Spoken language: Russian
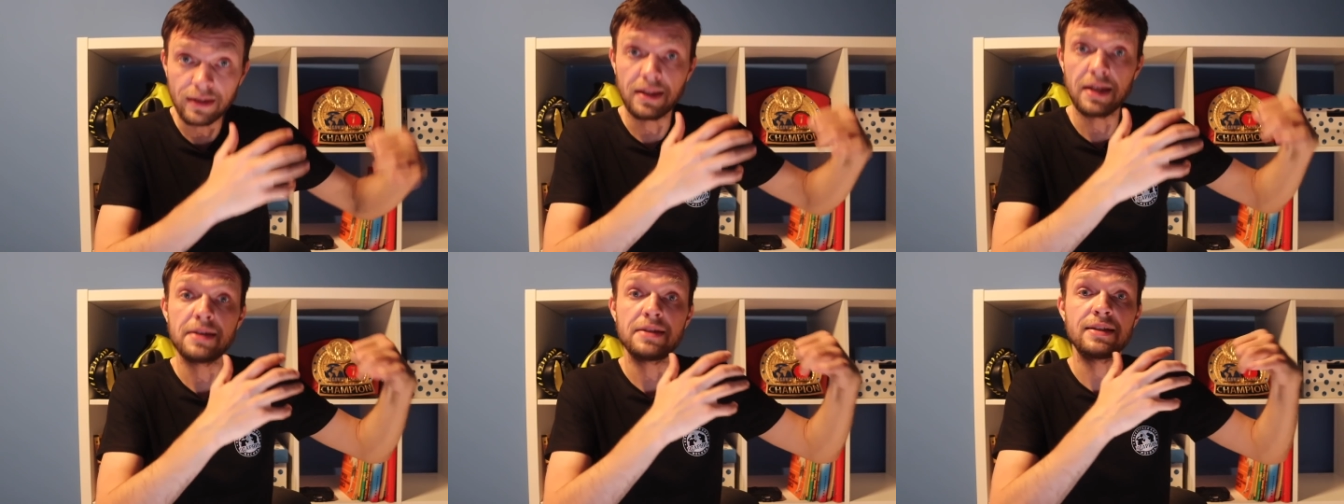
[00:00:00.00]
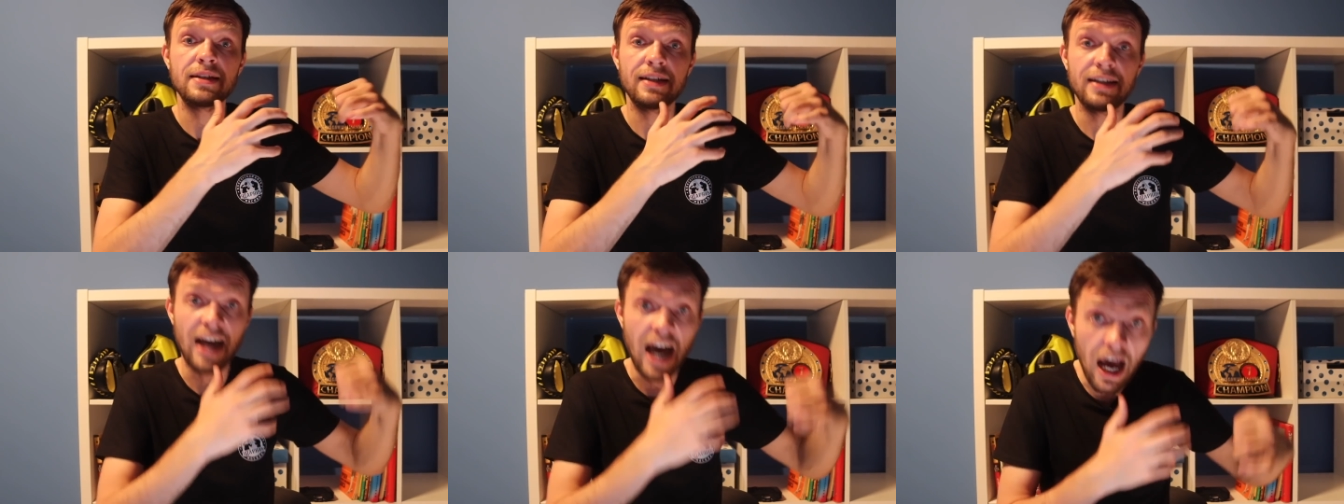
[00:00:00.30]

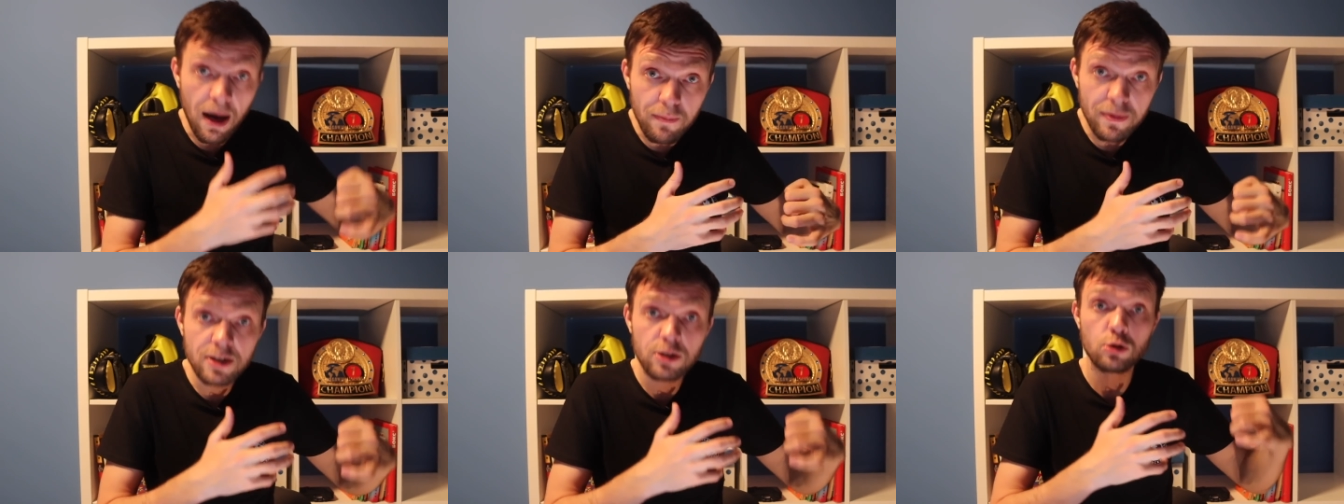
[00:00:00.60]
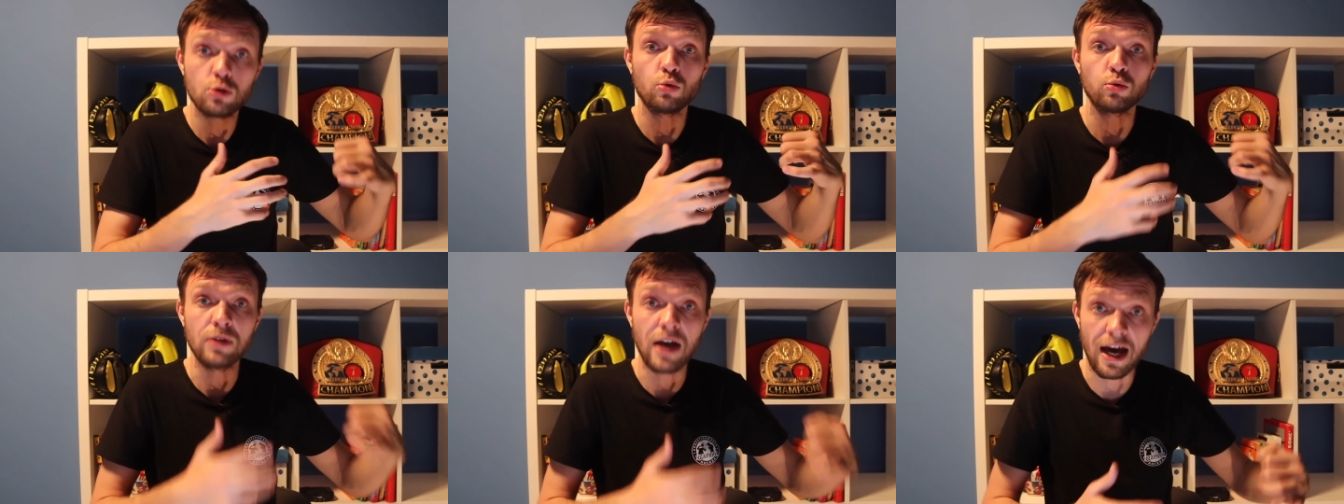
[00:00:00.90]

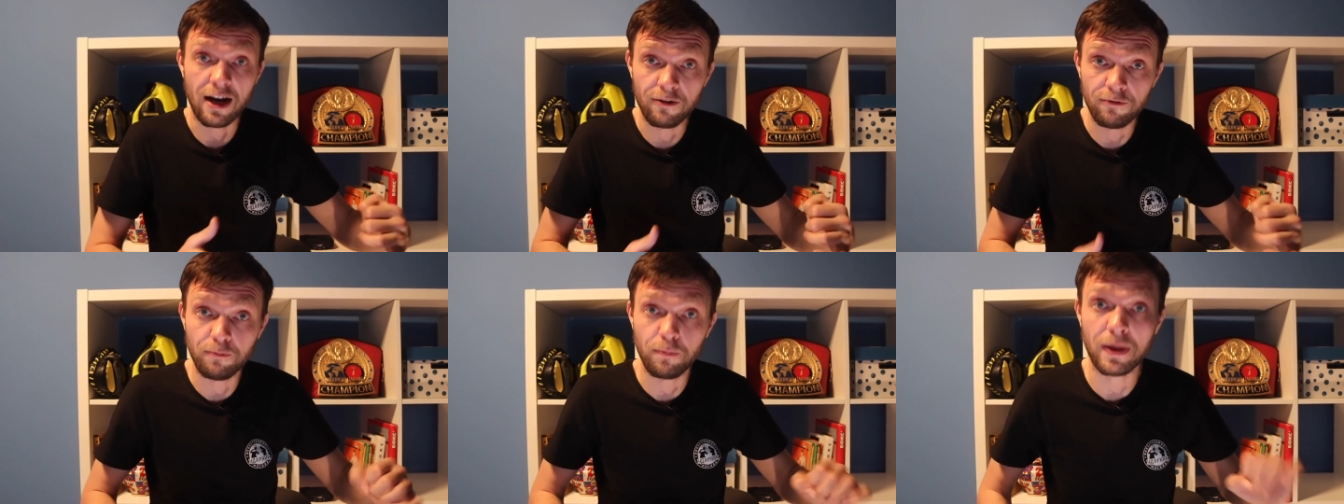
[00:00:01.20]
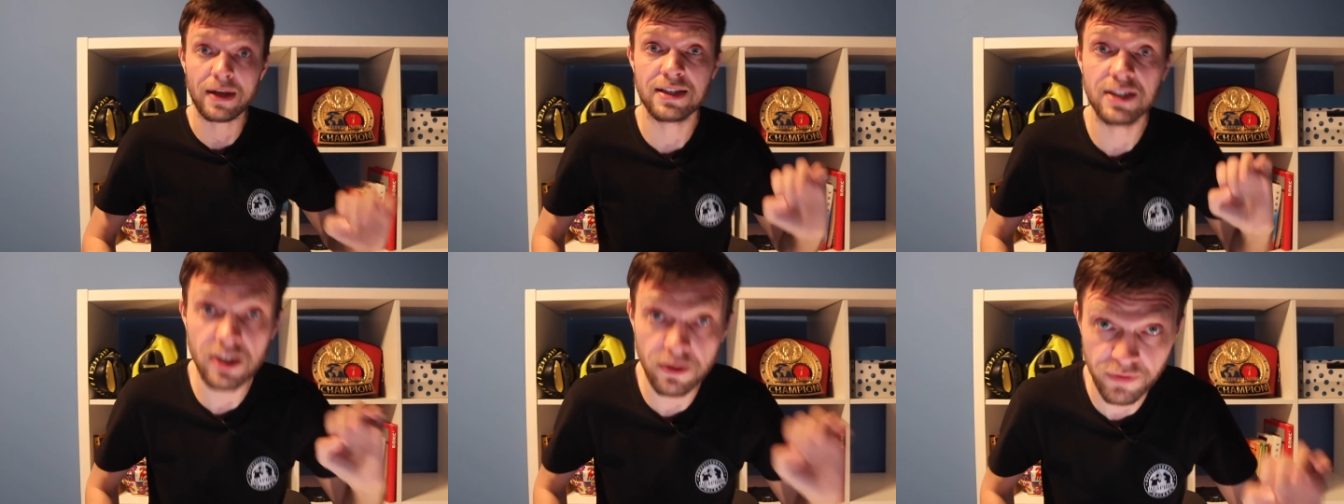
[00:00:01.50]
досягаемости ударов
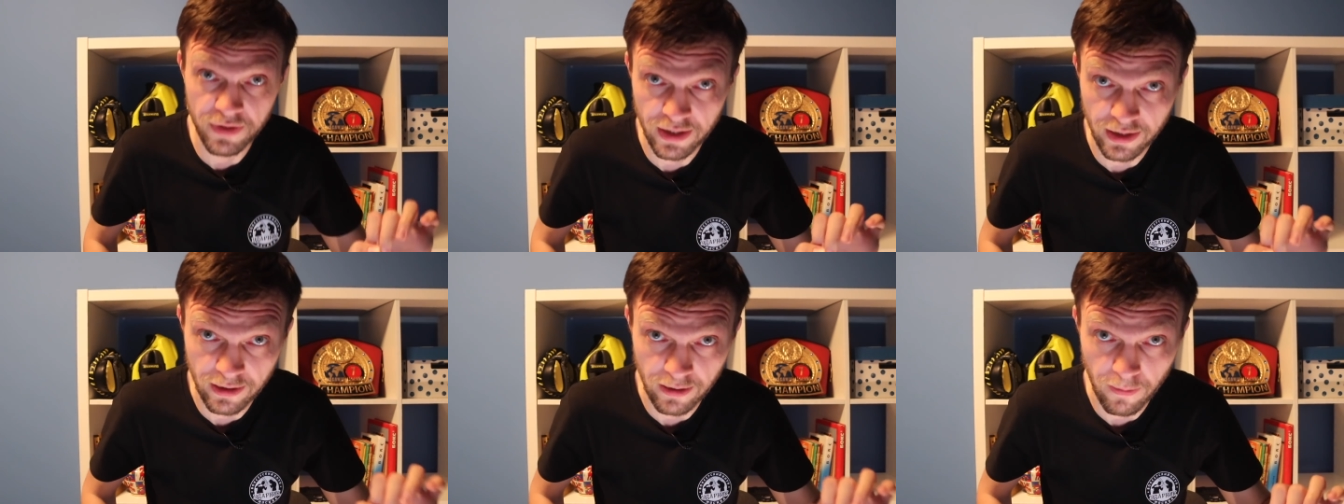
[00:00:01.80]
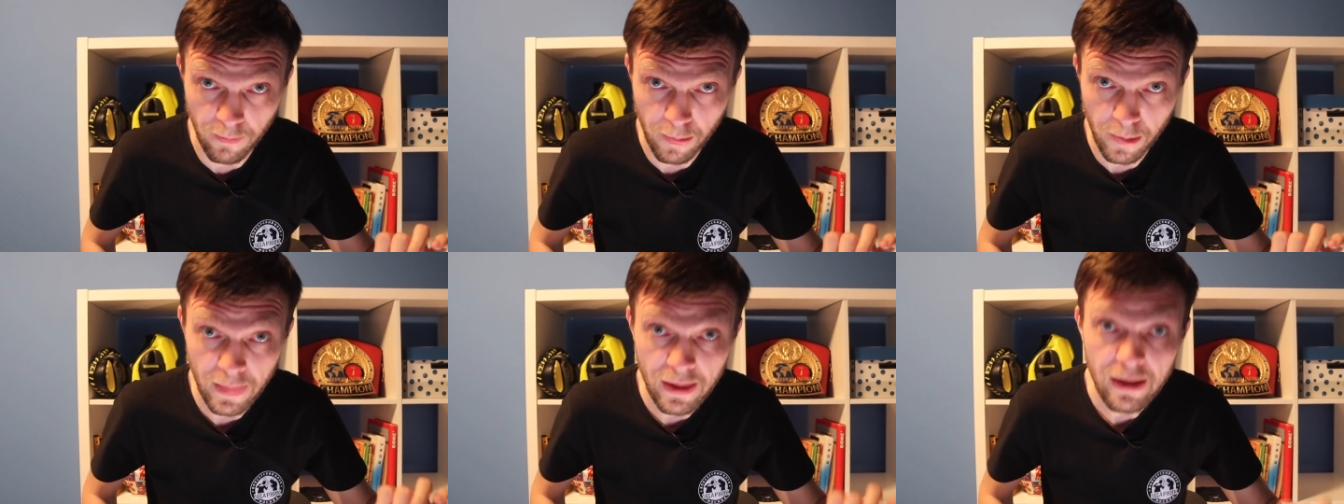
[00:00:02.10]
противника.